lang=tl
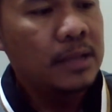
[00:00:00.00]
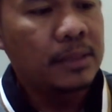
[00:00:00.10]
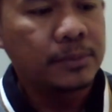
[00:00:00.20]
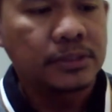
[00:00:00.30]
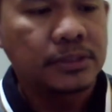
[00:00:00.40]

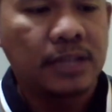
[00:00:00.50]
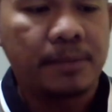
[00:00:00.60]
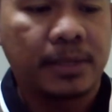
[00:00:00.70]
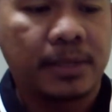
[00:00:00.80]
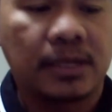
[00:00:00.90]
Tapos
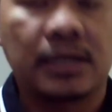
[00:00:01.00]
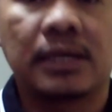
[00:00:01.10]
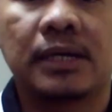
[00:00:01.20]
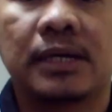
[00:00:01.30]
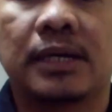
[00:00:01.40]
napaka
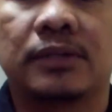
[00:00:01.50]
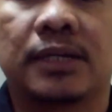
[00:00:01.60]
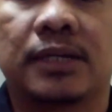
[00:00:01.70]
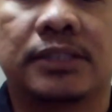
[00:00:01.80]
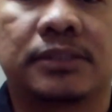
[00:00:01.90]

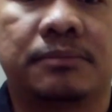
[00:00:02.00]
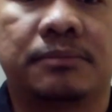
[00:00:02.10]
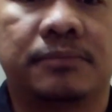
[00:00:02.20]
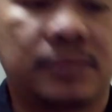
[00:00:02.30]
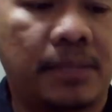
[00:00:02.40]
ano guys.
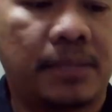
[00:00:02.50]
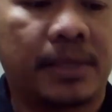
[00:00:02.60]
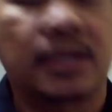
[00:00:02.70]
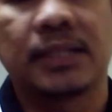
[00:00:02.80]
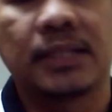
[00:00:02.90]

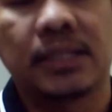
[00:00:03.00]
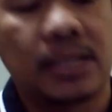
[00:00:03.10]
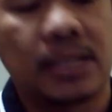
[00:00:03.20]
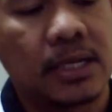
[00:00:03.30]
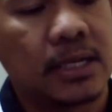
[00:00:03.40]
Napakaganda
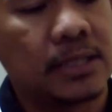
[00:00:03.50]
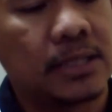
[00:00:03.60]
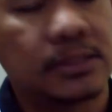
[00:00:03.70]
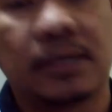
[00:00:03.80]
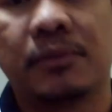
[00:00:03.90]
talaga
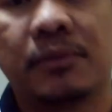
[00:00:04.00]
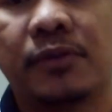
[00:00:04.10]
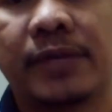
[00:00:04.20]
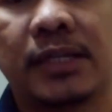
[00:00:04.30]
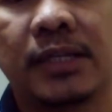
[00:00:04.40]
guys ng
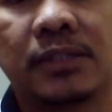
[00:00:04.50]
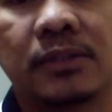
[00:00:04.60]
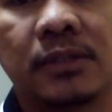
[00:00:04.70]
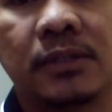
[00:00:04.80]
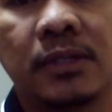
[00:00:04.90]
mobile na to.